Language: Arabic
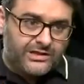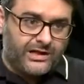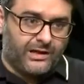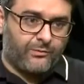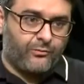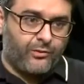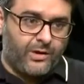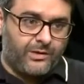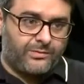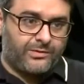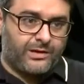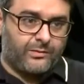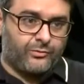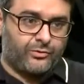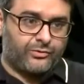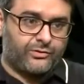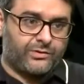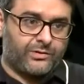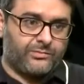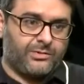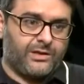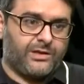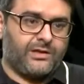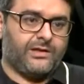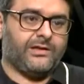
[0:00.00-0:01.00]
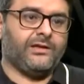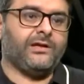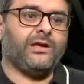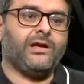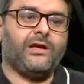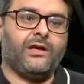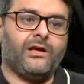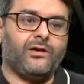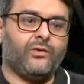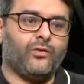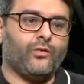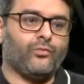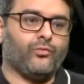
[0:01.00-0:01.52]
عبد الوهاب كمطربه هي
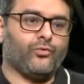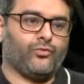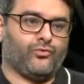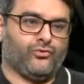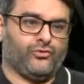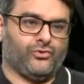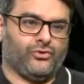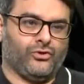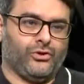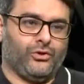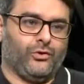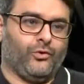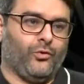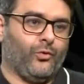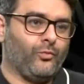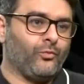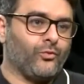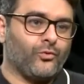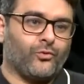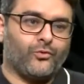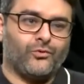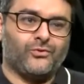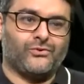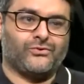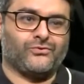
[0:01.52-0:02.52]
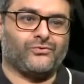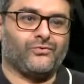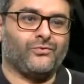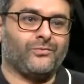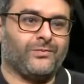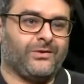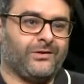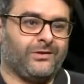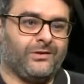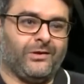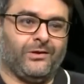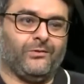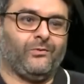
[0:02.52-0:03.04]
ام ام كلثوم
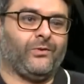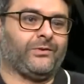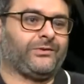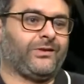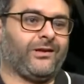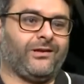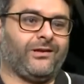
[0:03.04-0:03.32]
الوطن